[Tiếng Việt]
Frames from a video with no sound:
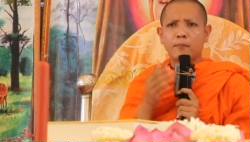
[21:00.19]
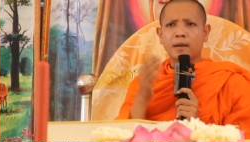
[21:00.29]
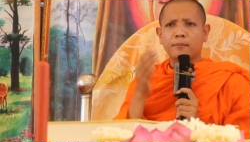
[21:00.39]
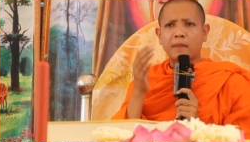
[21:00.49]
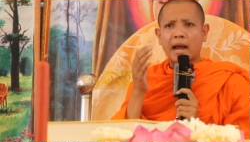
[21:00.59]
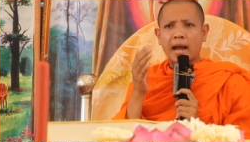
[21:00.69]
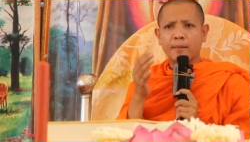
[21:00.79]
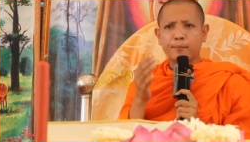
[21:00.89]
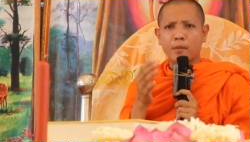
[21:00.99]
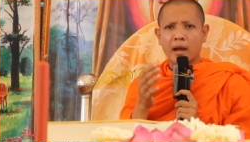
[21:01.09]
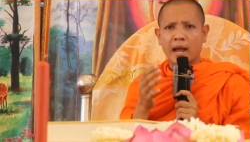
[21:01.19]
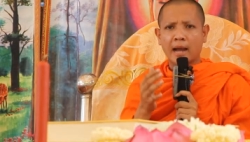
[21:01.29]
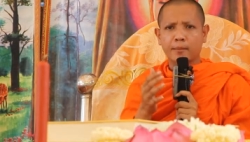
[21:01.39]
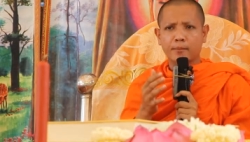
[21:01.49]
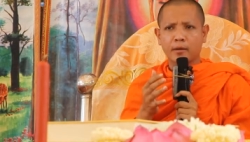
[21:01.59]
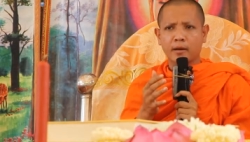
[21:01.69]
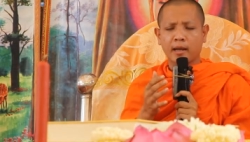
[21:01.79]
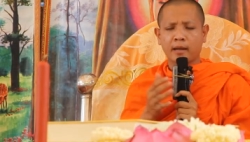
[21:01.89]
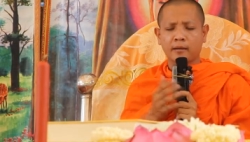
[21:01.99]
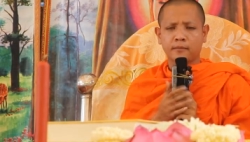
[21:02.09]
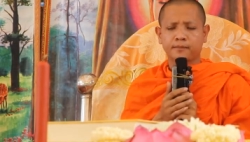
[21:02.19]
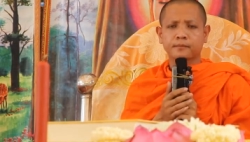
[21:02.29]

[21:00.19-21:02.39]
Mình ban bằng hát bằng rin